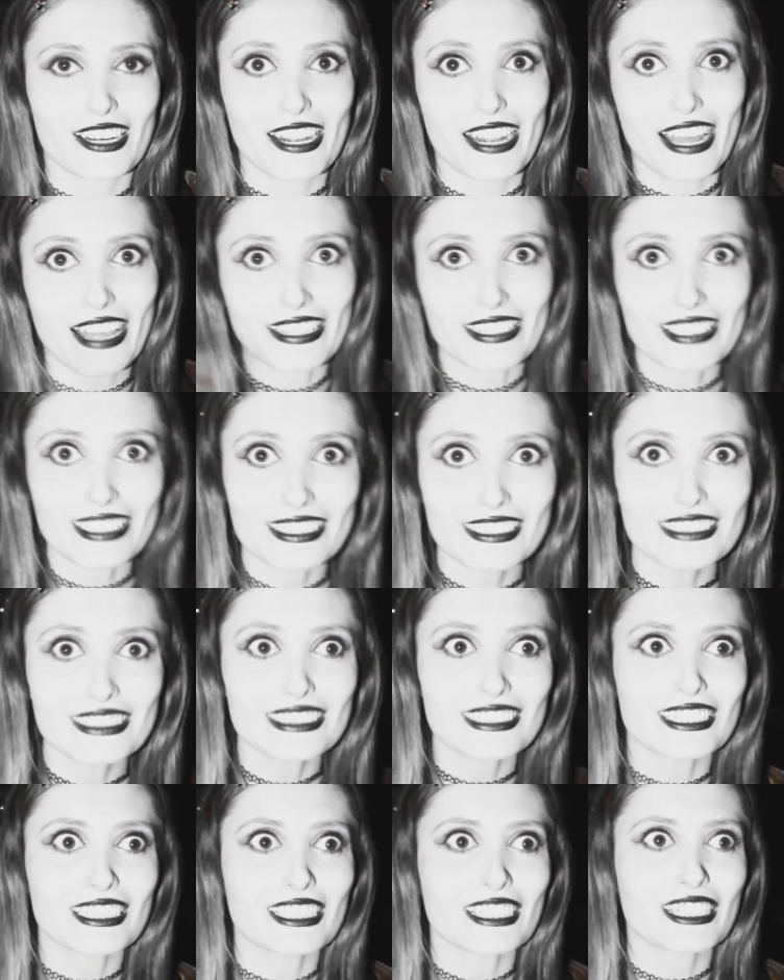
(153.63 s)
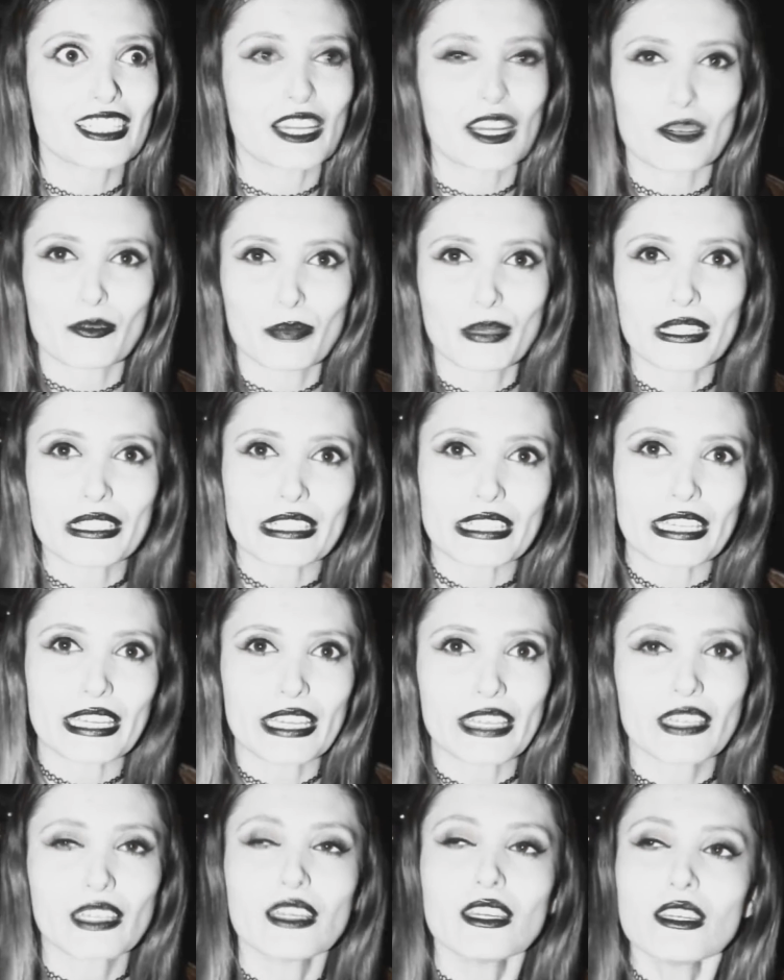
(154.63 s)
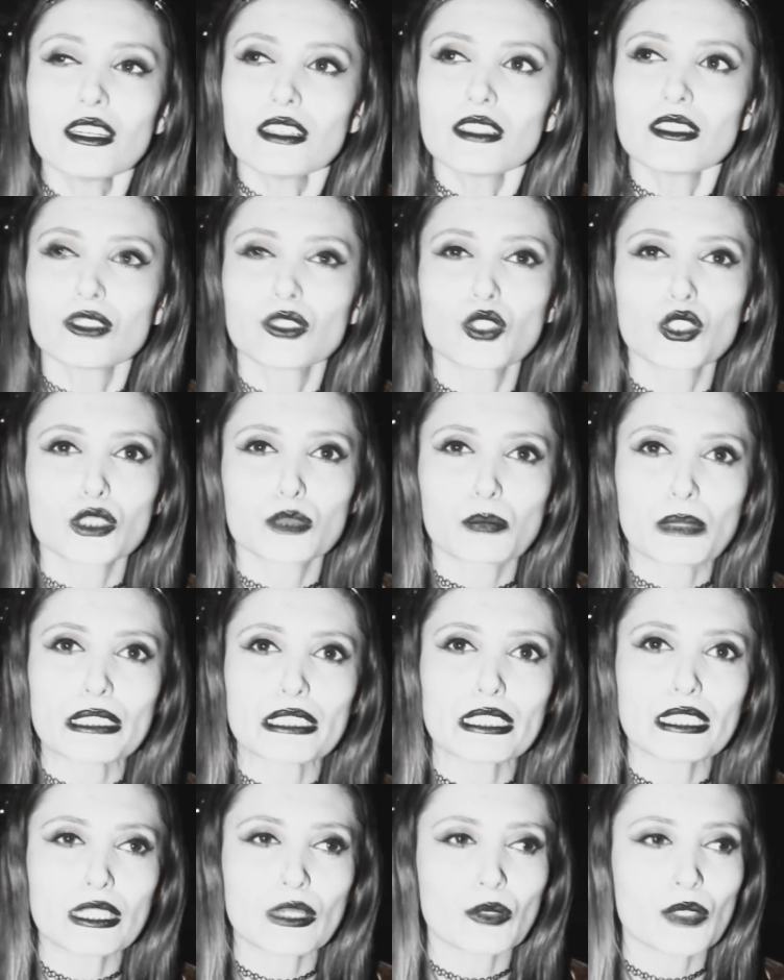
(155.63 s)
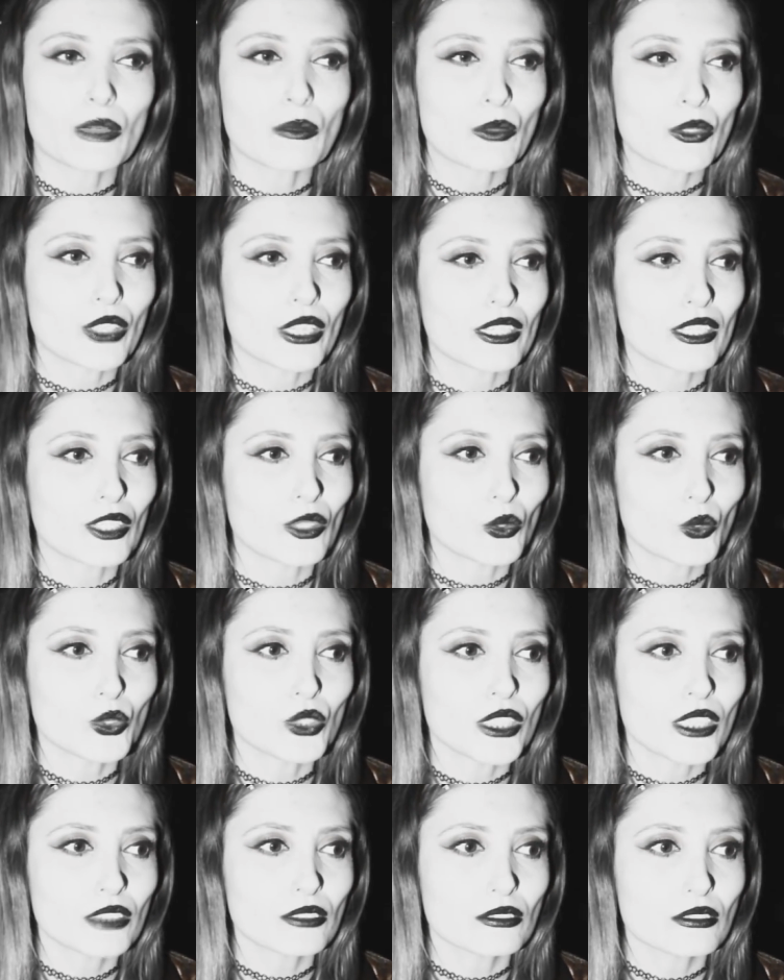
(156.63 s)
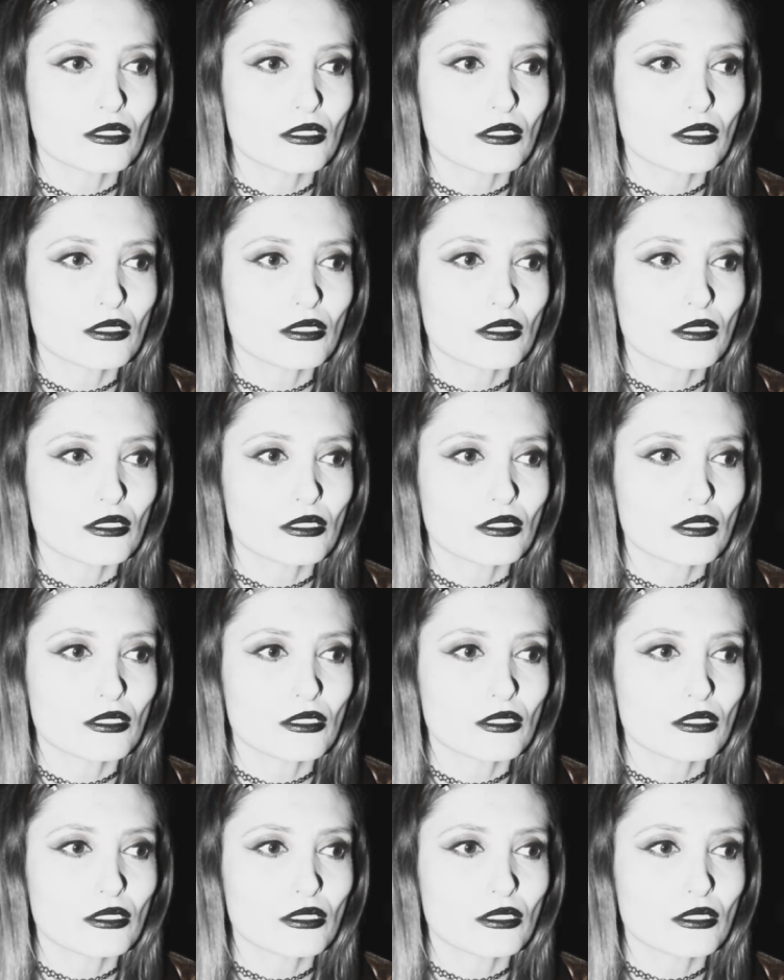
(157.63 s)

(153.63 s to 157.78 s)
grandes y de repente nos meten a una montaña rusa